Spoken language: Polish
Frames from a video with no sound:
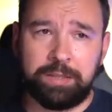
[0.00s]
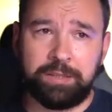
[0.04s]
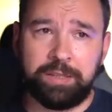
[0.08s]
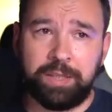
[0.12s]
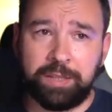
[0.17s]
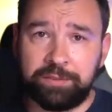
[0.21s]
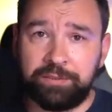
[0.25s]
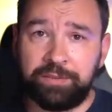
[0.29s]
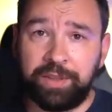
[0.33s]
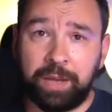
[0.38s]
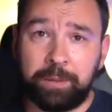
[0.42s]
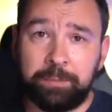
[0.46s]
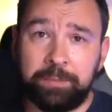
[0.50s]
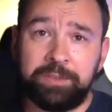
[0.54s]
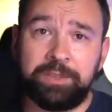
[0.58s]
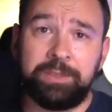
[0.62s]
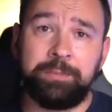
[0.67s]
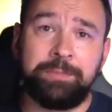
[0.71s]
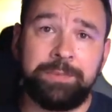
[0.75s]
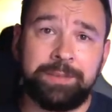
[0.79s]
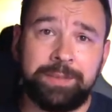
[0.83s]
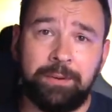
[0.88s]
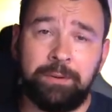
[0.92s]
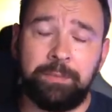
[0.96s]
jest jakby
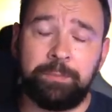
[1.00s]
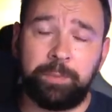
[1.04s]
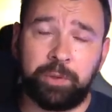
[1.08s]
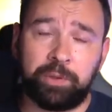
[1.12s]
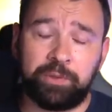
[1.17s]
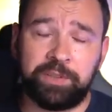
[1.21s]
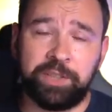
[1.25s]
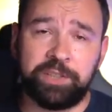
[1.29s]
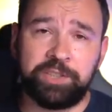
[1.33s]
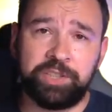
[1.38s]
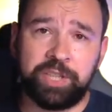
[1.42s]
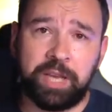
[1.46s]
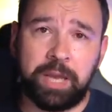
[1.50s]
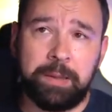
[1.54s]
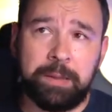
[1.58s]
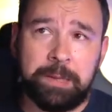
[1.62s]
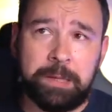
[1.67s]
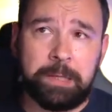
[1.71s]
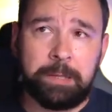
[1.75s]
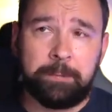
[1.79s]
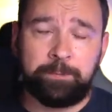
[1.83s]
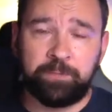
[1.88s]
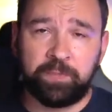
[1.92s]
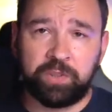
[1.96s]
tym całym procesie
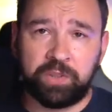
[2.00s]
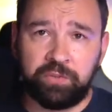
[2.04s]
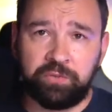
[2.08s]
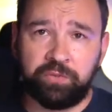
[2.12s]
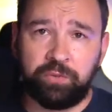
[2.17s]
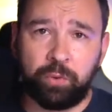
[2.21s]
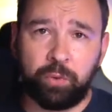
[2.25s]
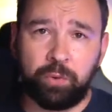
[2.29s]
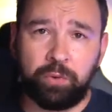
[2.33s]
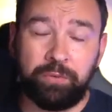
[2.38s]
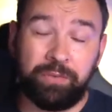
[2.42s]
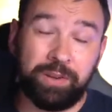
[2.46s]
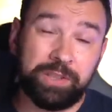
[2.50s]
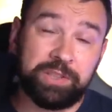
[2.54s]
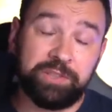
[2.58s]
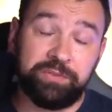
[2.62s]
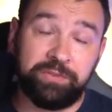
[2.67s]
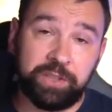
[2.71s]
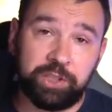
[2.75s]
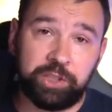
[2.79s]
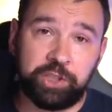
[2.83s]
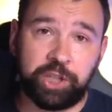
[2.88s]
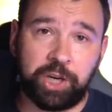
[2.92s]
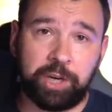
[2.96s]
z dwóch,
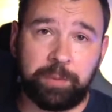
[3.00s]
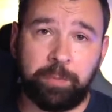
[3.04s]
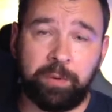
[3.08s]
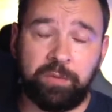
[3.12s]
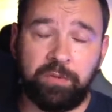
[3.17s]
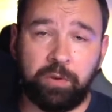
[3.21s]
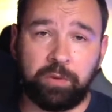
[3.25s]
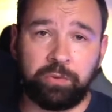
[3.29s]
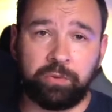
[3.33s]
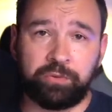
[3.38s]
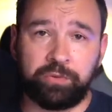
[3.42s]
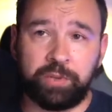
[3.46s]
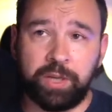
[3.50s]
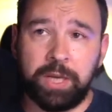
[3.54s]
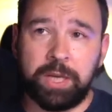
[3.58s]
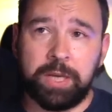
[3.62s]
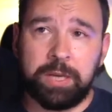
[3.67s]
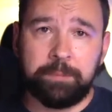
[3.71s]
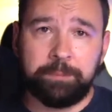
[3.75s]
właściwie trzech powodów.